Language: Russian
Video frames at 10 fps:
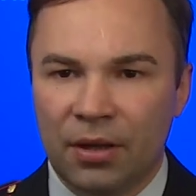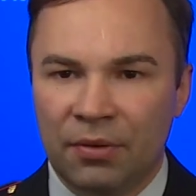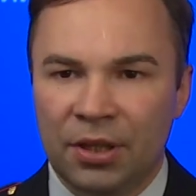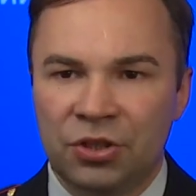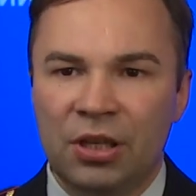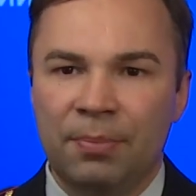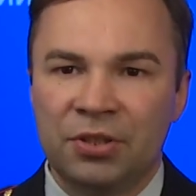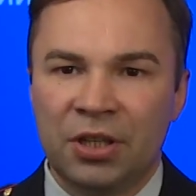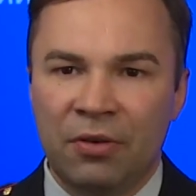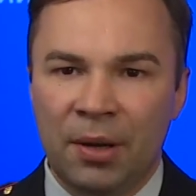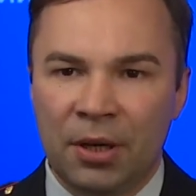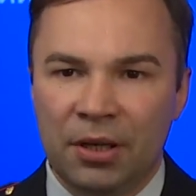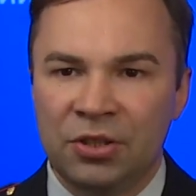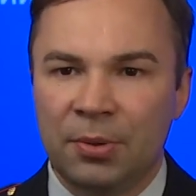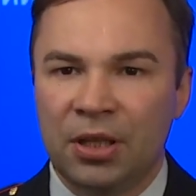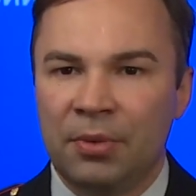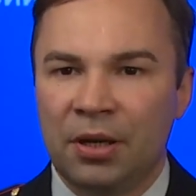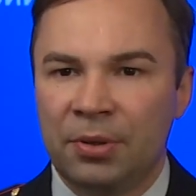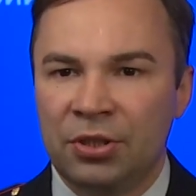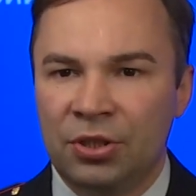В отношении подозреваемых избрана мера
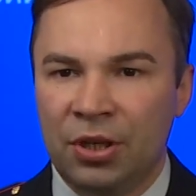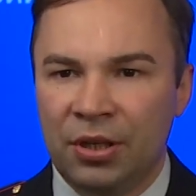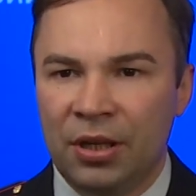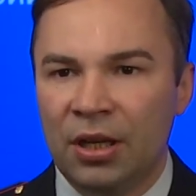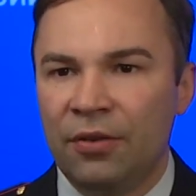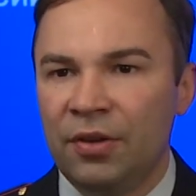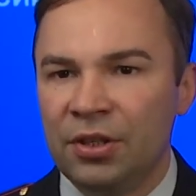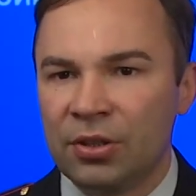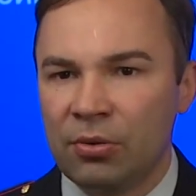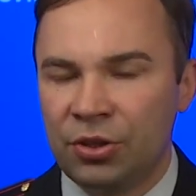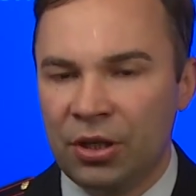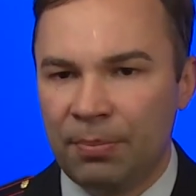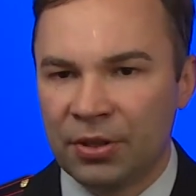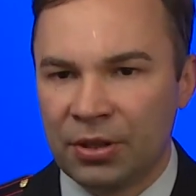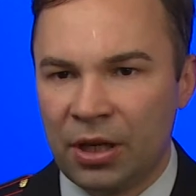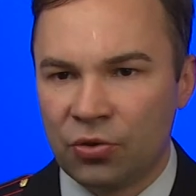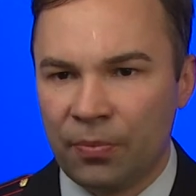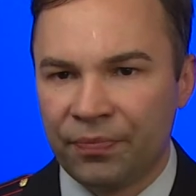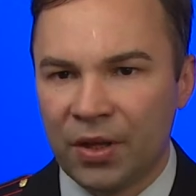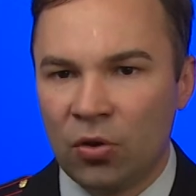пресечения в виде заключения по стражу.
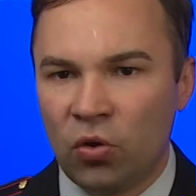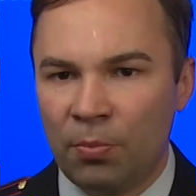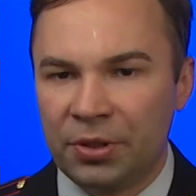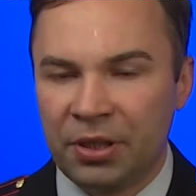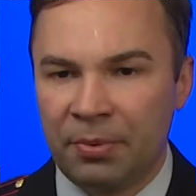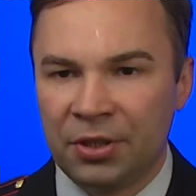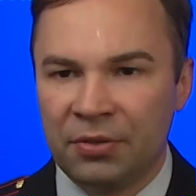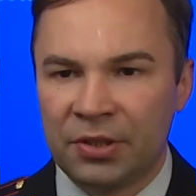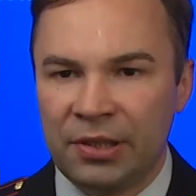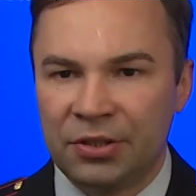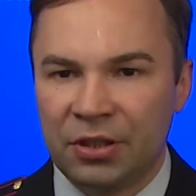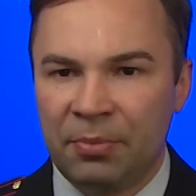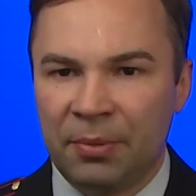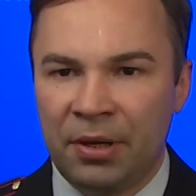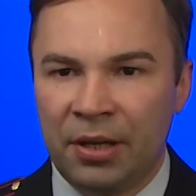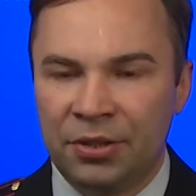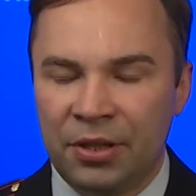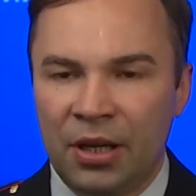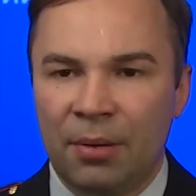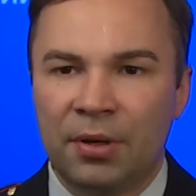Комплекс оперативно-следственных
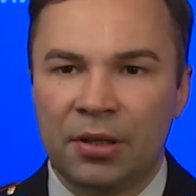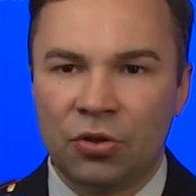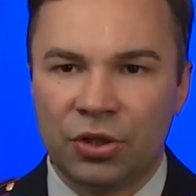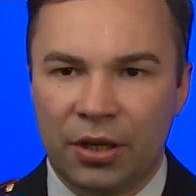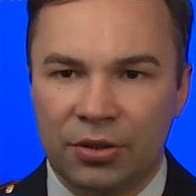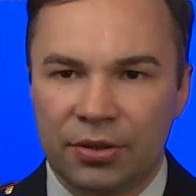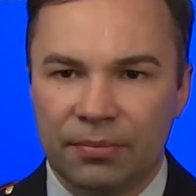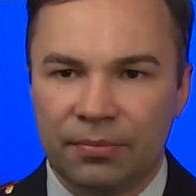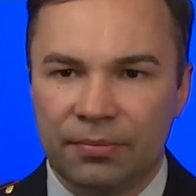мероприятий продолжается.